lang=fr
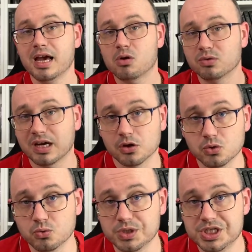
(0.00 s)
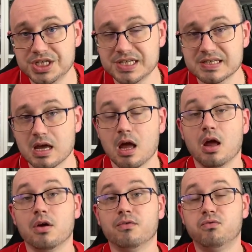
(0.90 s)
Et à contrario de Witches,
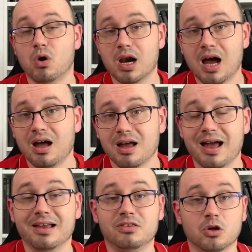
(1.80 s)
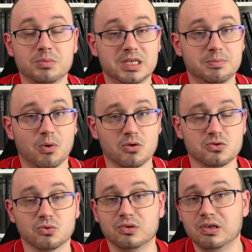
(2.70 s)
voilà un tome qui prend
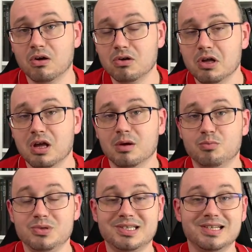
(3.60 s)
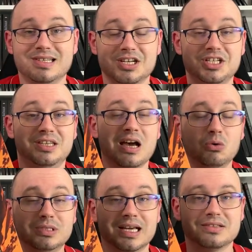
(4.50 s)
son temps, puisqu'il s'agit
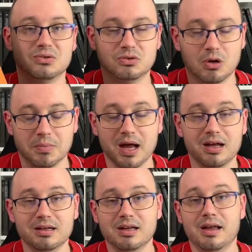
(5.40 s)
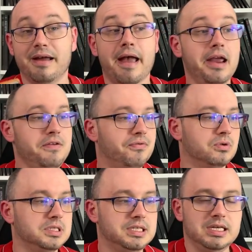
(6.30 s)
d'Outcast tome 1 et il
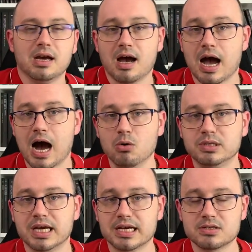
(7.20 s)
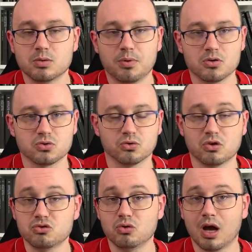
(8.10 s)
faut le dire, Outcast prend son
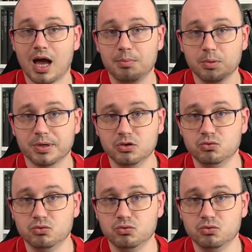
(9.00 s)
temps sur à peu près